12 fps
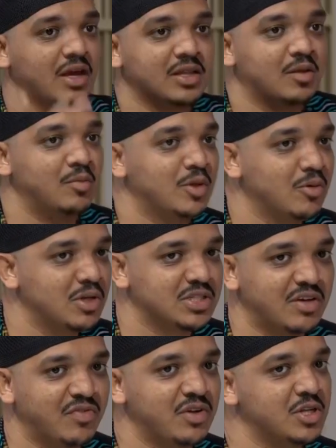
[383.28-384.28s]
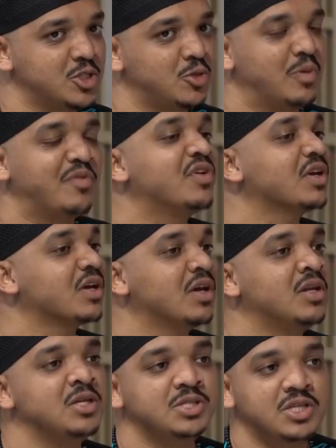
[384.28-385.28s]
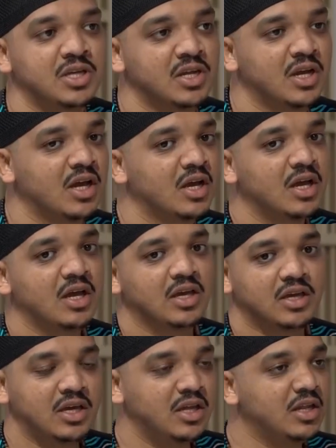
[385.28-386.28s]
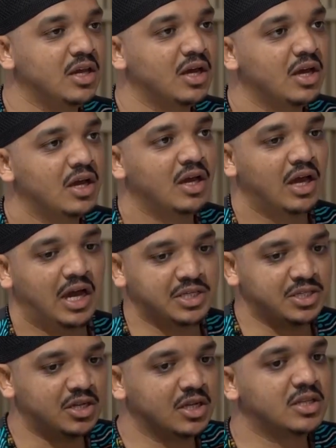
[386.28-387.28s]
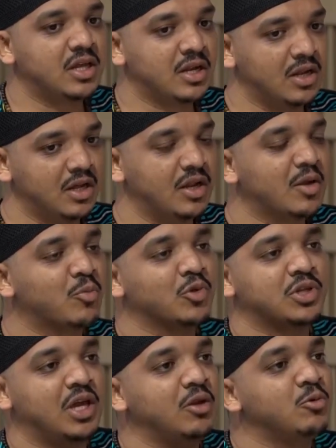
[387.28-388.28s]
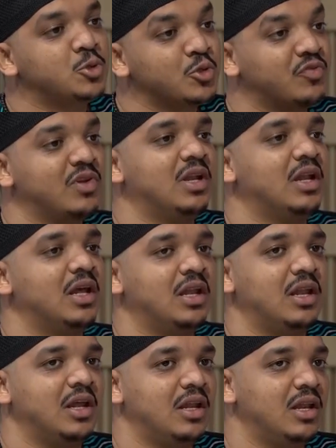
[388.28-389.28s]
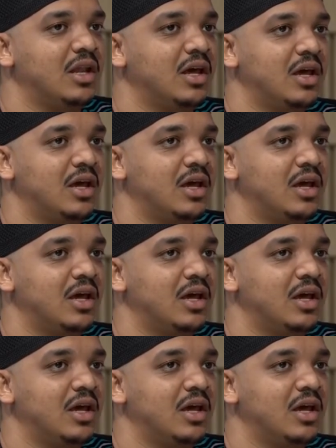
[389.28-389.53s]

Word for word: اكثر من دوله سافرنا جنوب افريقيا يعني نيجيريا كينيا عشان نقدر نربط يعني ونشوف الـ الـ الـ